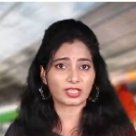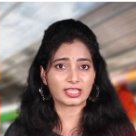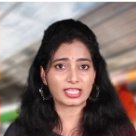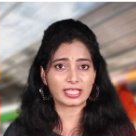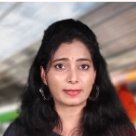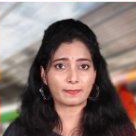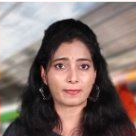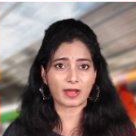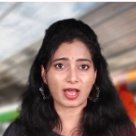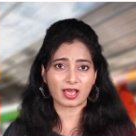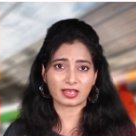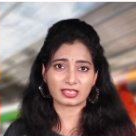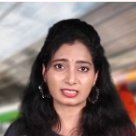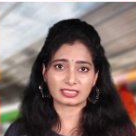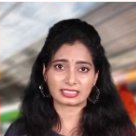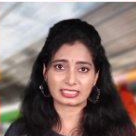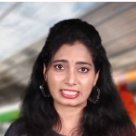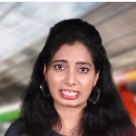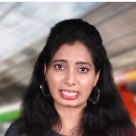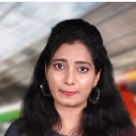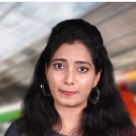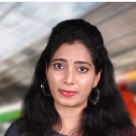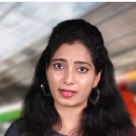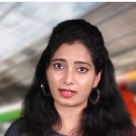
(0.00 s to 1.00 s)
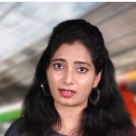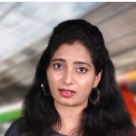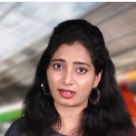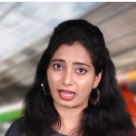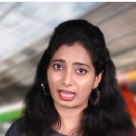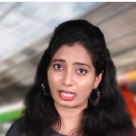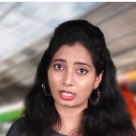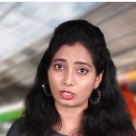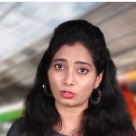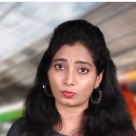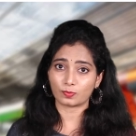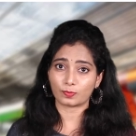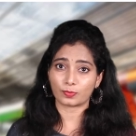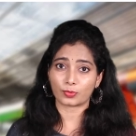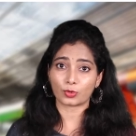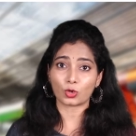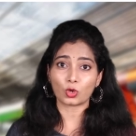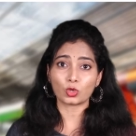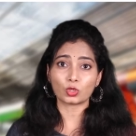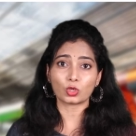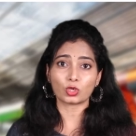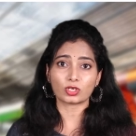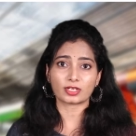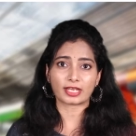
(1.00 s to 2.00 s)
వందే భారత్ స్లీపర్ రైలు
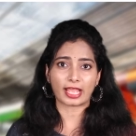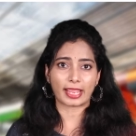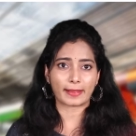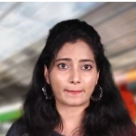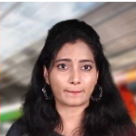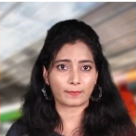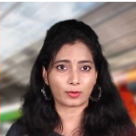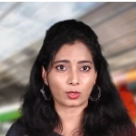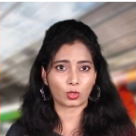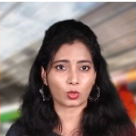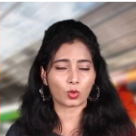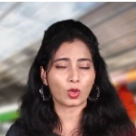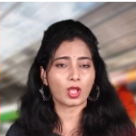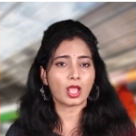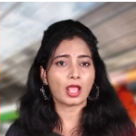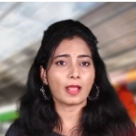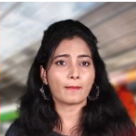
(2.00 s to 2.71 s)
ప్రోటోటైప్లో